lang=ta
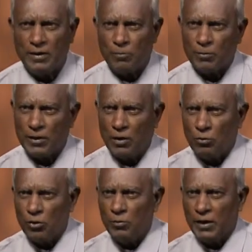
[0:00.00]
இப்பொழுதுதான்
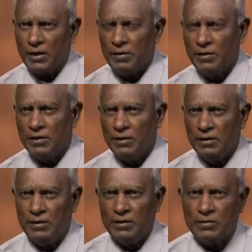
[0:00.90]
ஒரு முறை
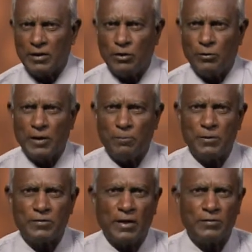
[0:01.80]
சத்ருவாயி
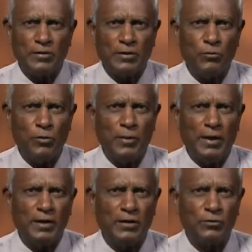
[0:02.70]
பிசாசு
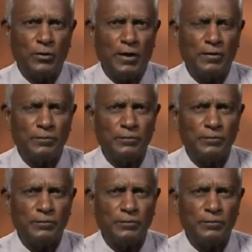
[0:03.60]
உண்மையை சொன்னான்